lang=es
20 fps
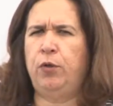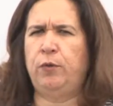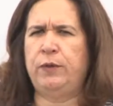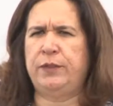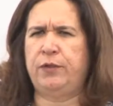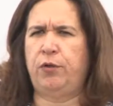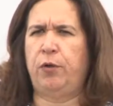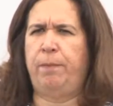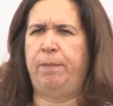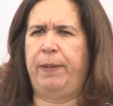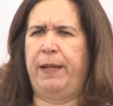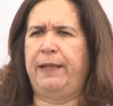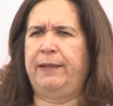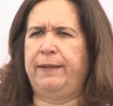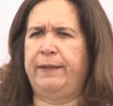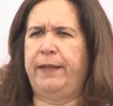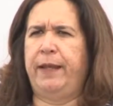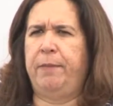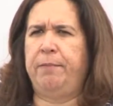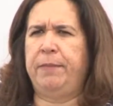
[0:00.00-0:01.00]
nuestro
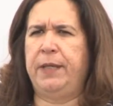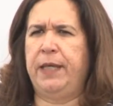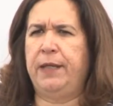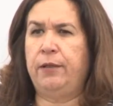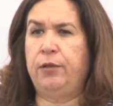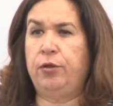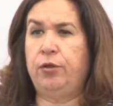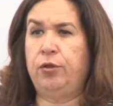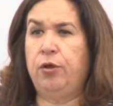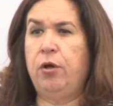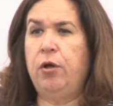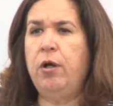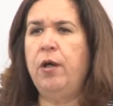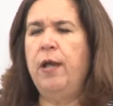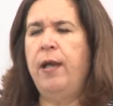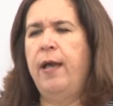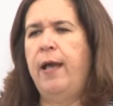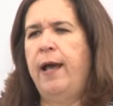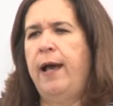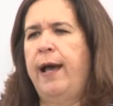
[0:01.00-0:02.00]
planteamiento
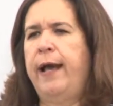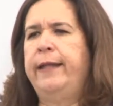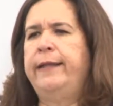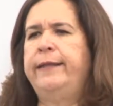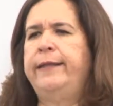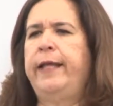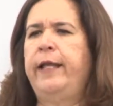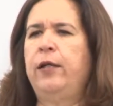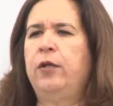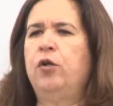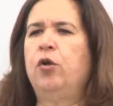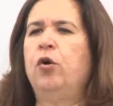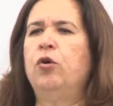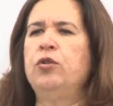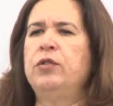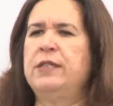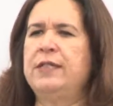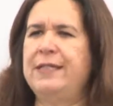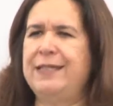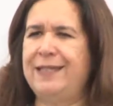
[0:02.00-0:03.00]
ante el
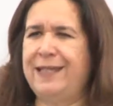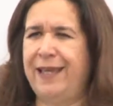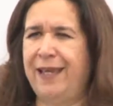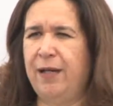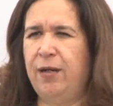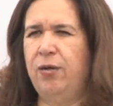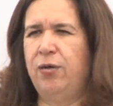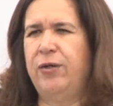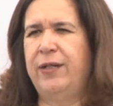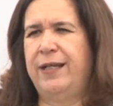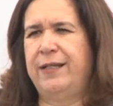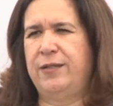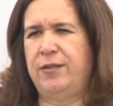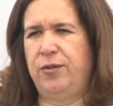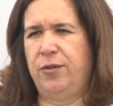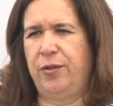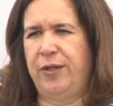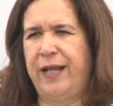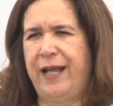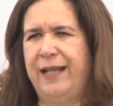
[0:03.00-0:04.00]
Consejo
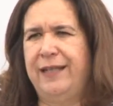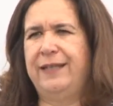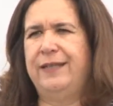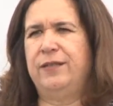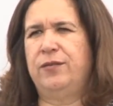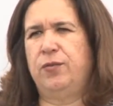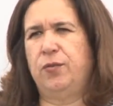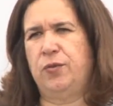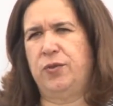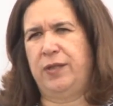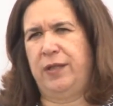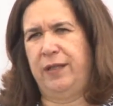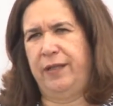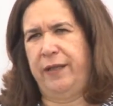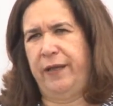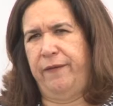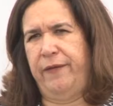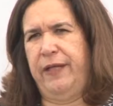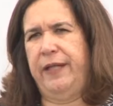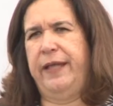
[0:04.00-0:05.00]
Nacional de
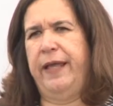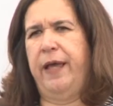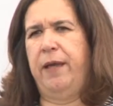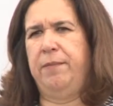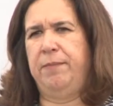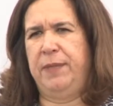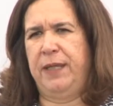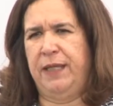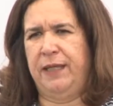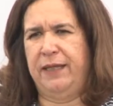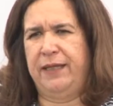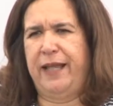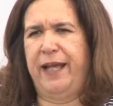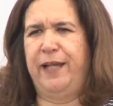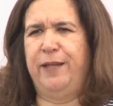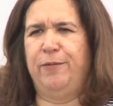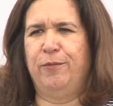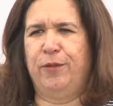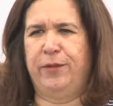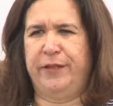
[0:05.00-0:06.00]
Sustentabilidad
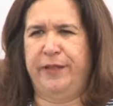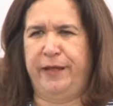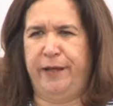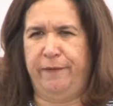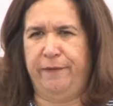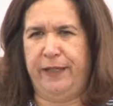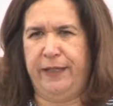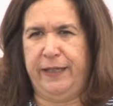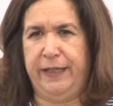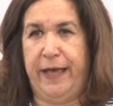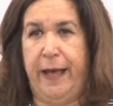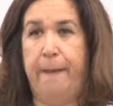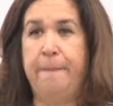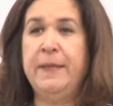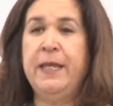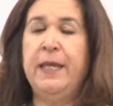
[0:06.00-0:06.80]
Ambiental y Vulnerabilidad.